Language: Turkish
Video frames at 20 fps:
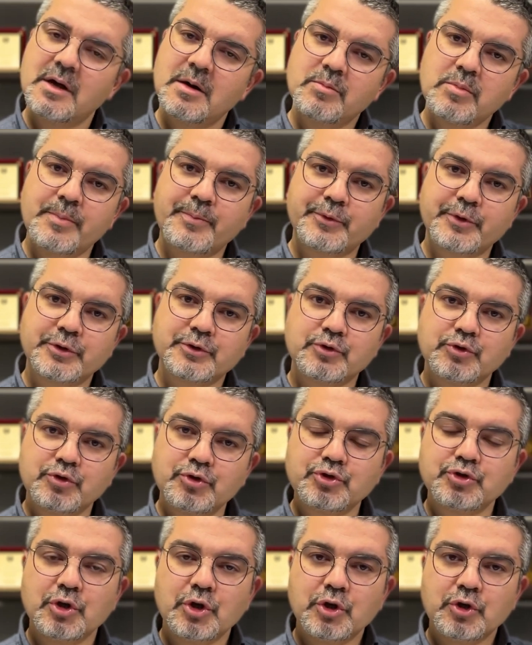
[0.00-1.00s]
Bu
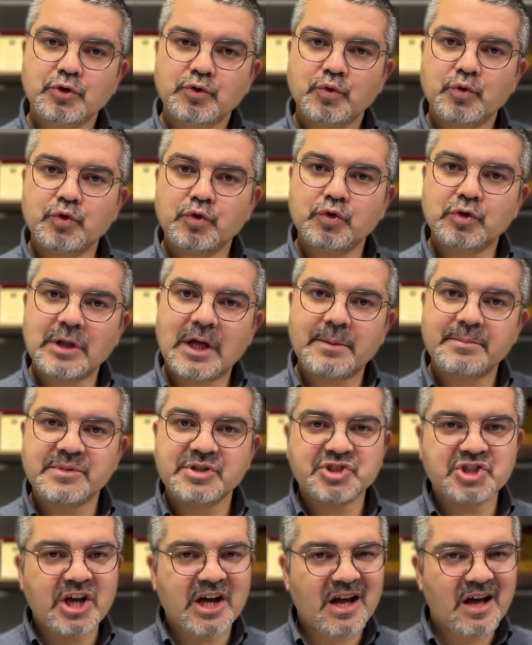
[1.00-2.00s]
prosedür
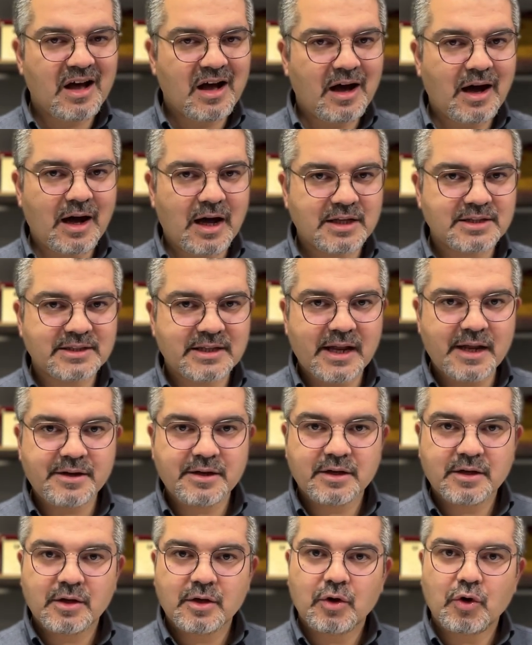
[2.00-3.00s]
uygulanmayacak. Acilen
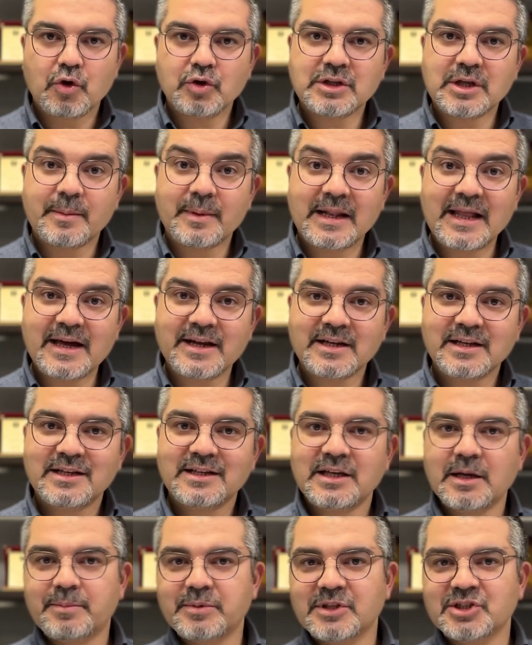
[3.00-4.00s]
ödemeler
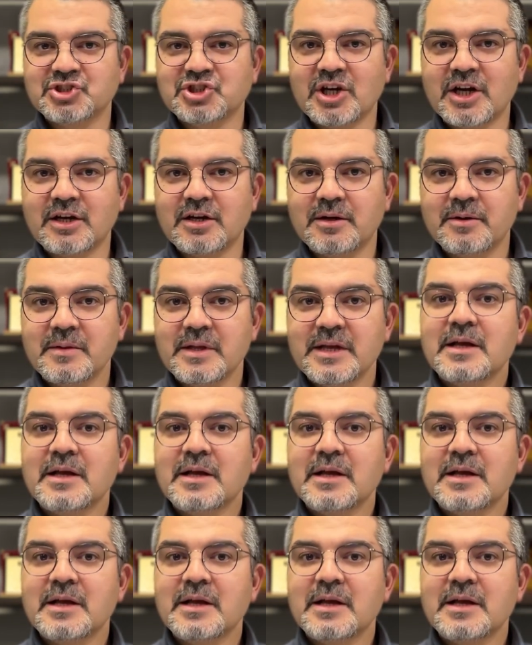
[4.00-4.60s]
yapılacak.